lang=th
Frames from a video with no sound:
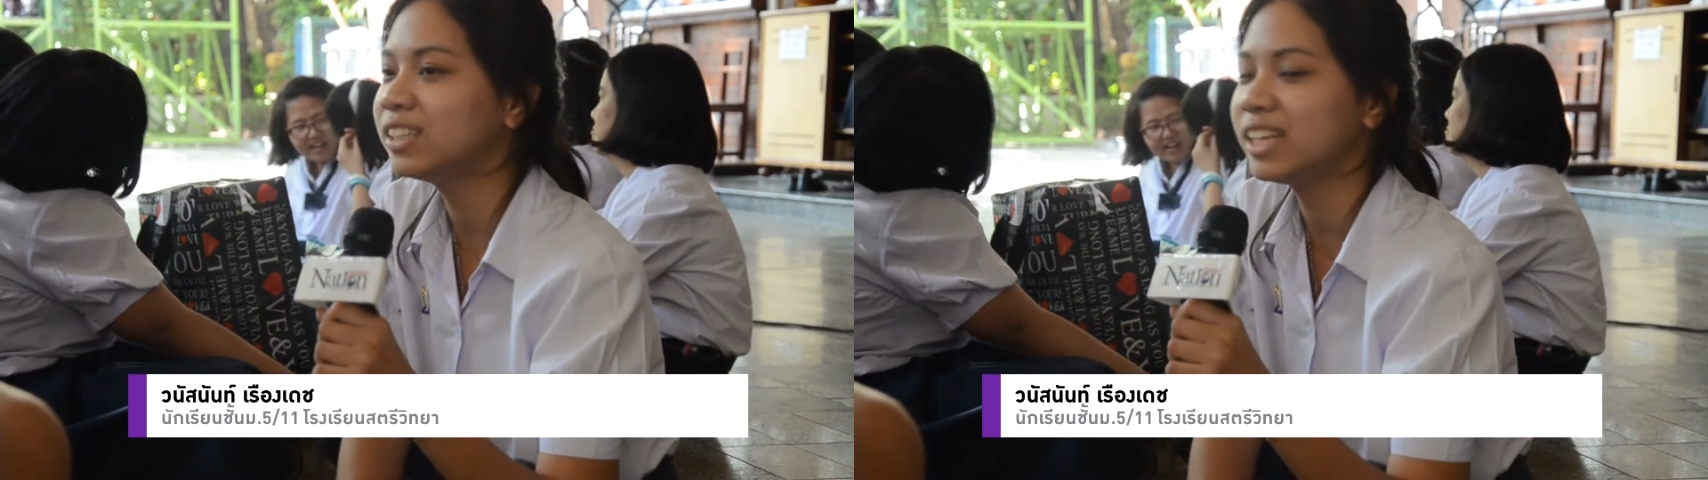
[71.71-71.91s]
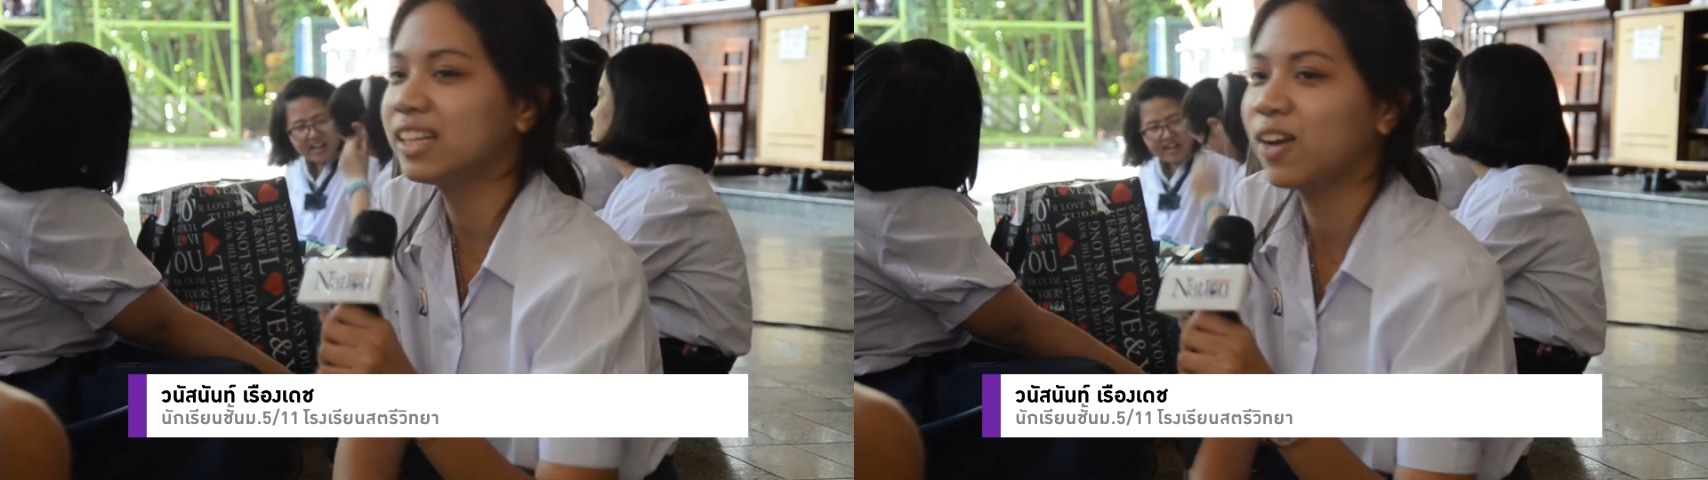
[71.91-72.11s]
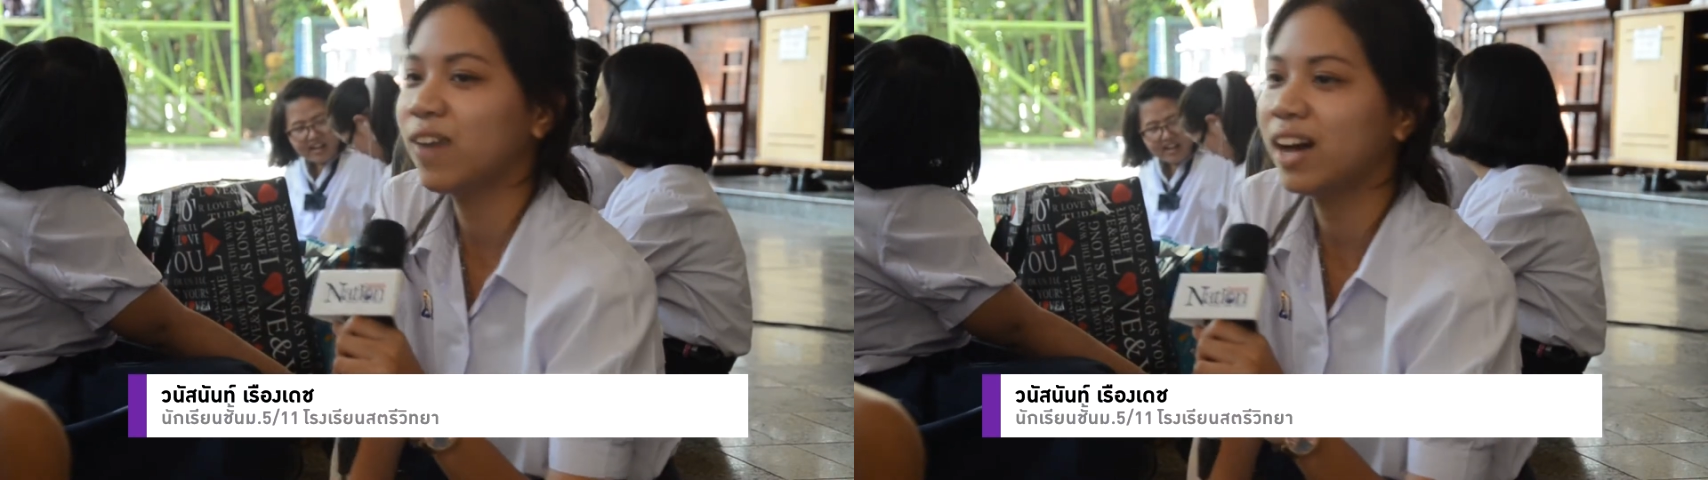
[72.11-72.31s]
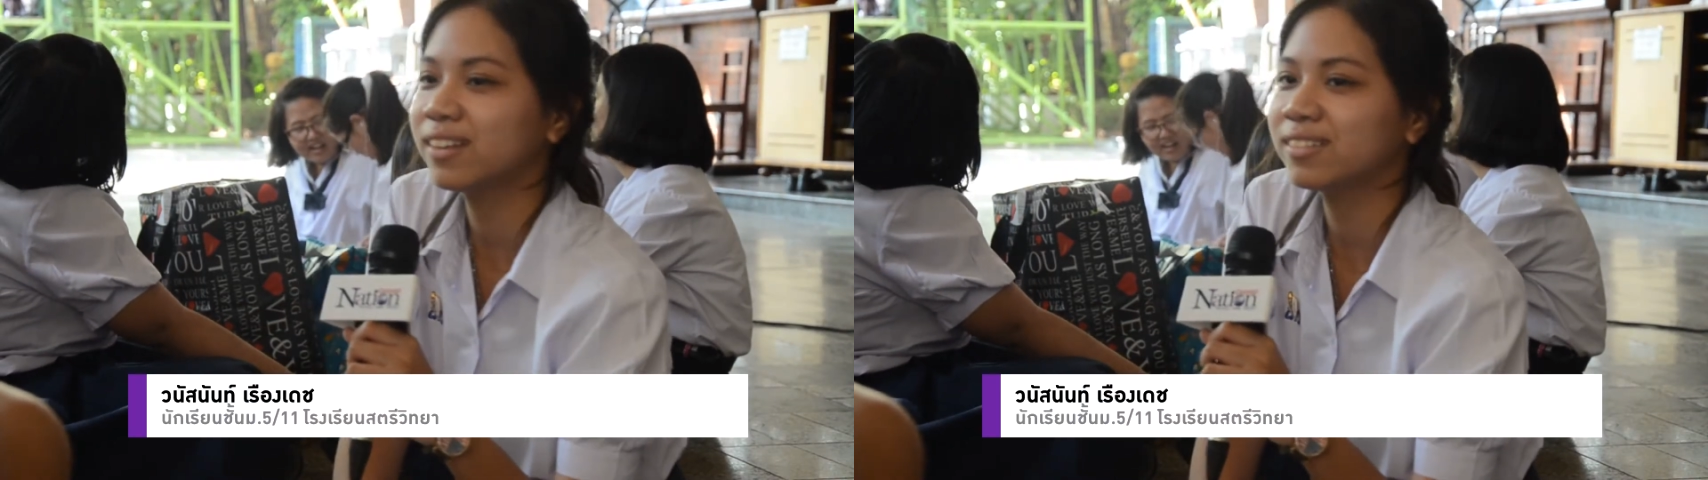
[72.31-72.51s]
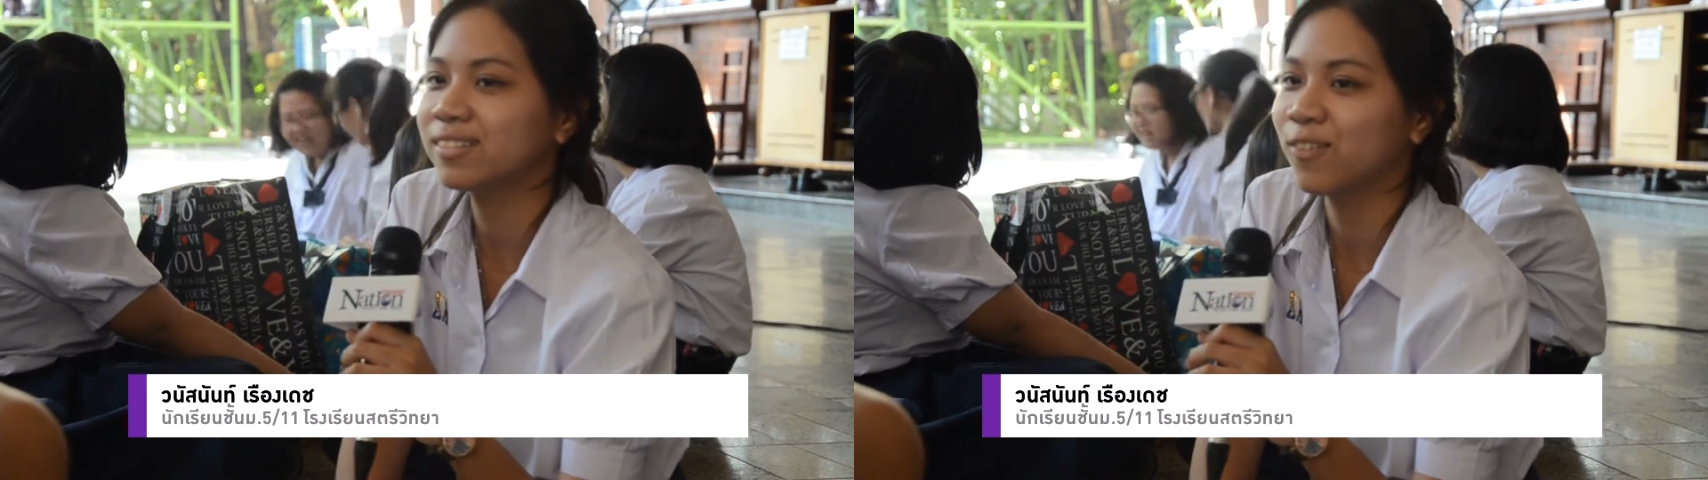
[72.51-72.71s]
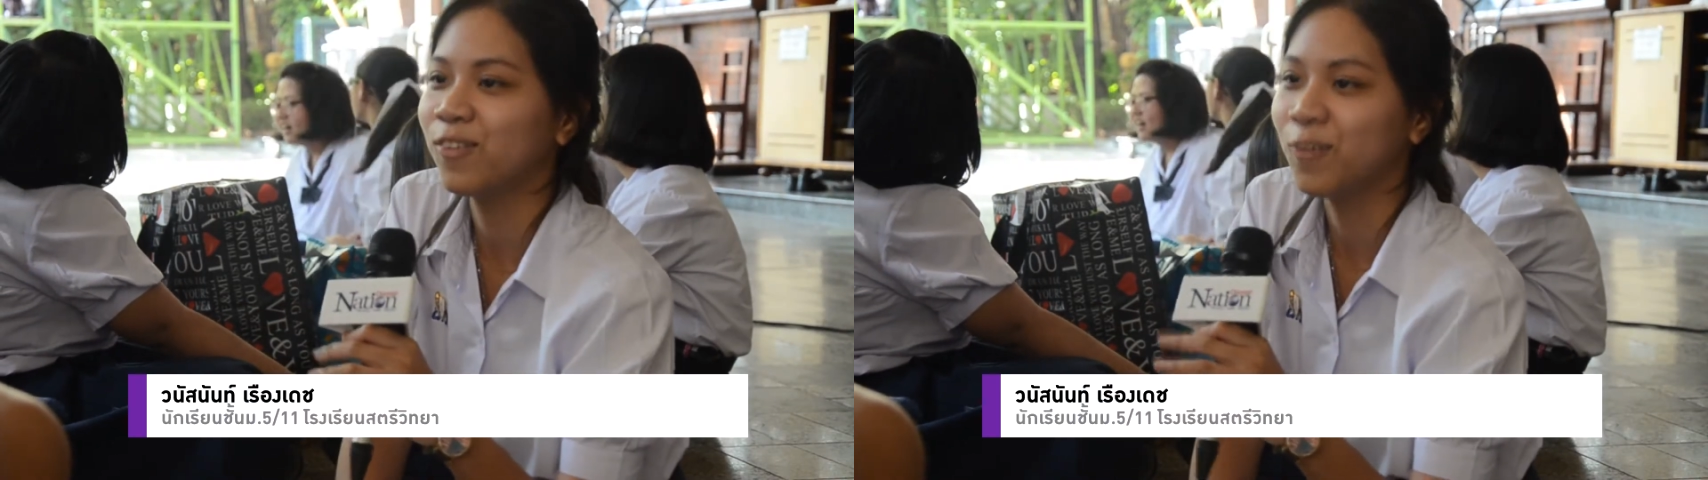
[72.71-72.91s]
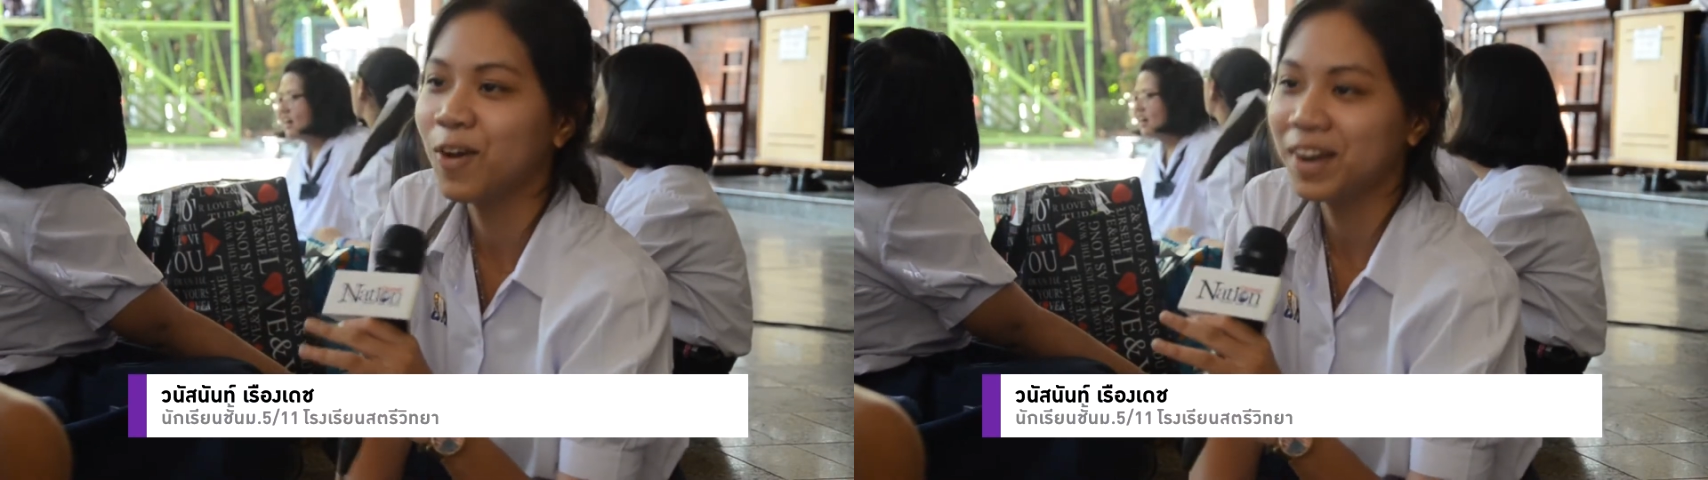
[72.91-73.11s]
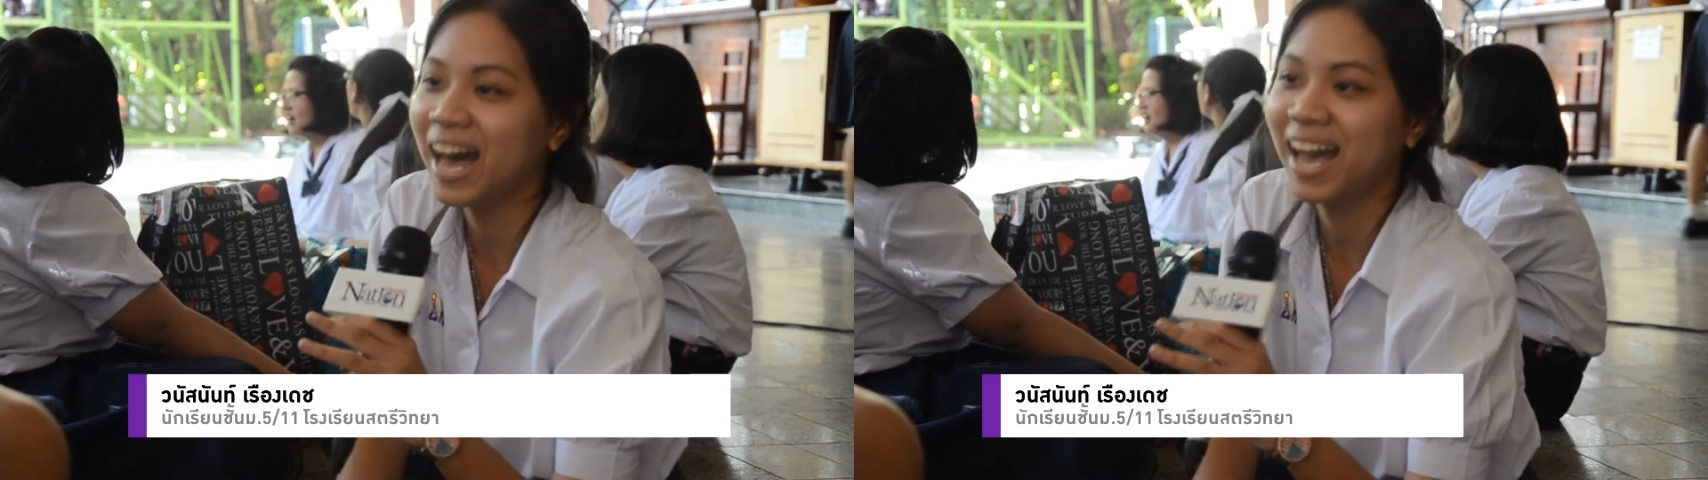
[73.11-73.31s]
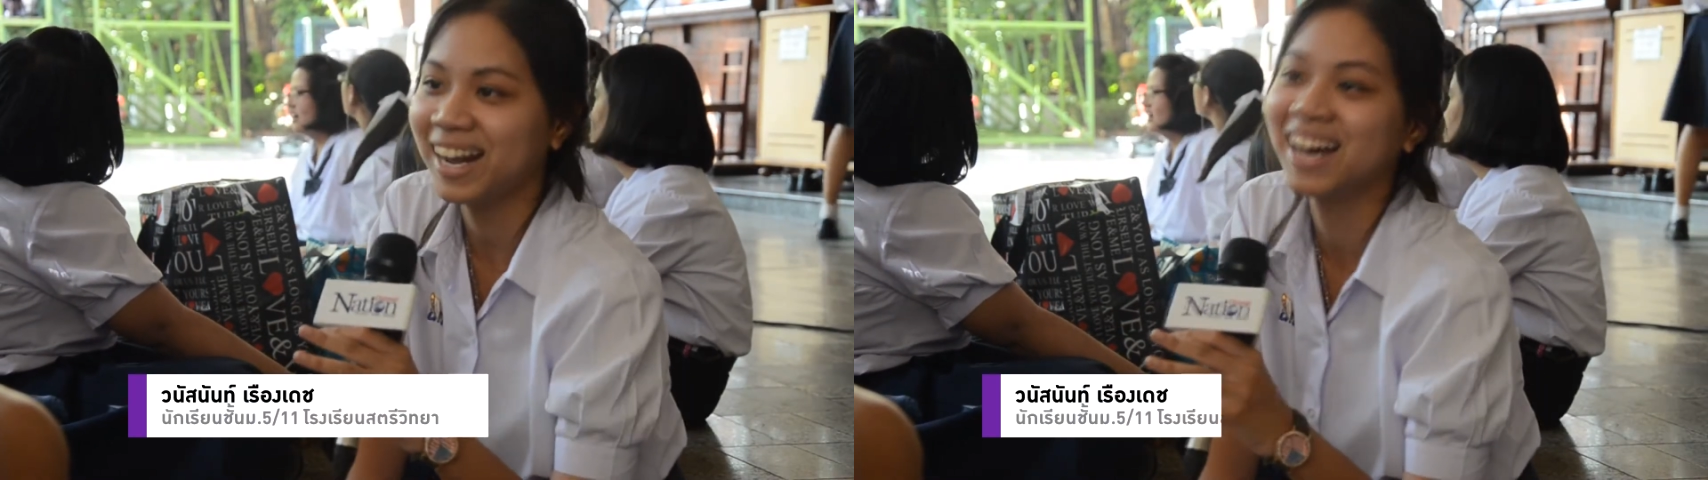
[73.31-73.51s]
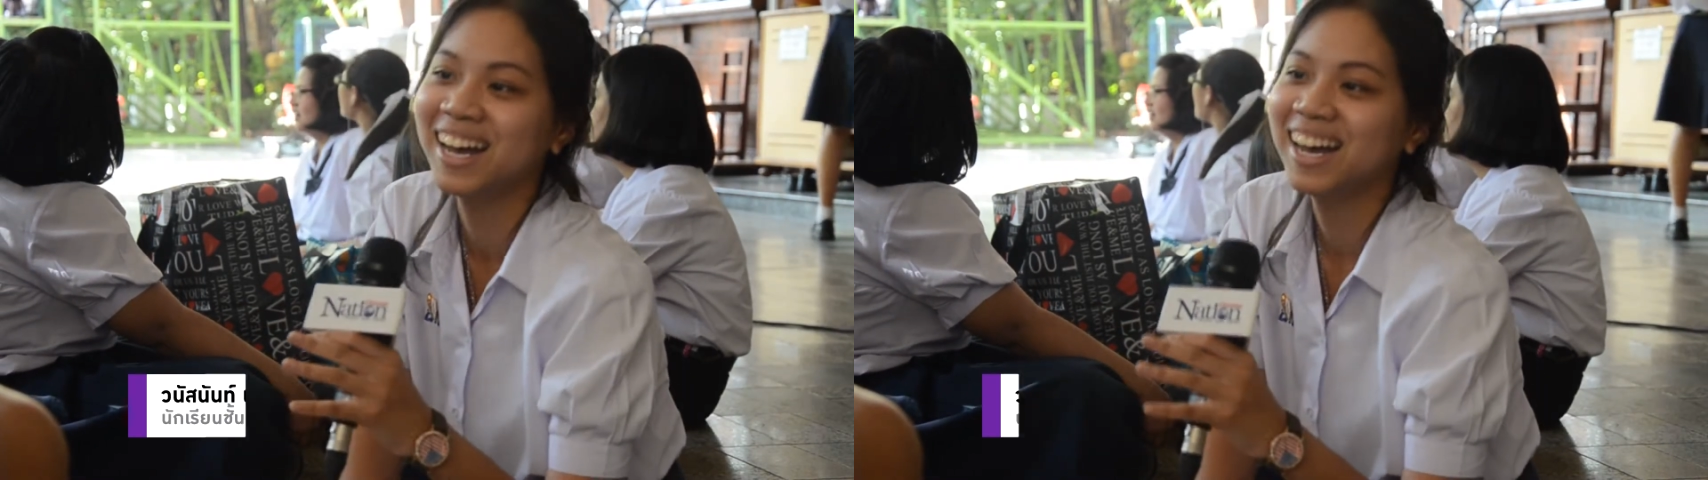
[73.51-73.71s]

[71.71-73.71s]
ก็จริงแต่ว่าหนูทนได้นะ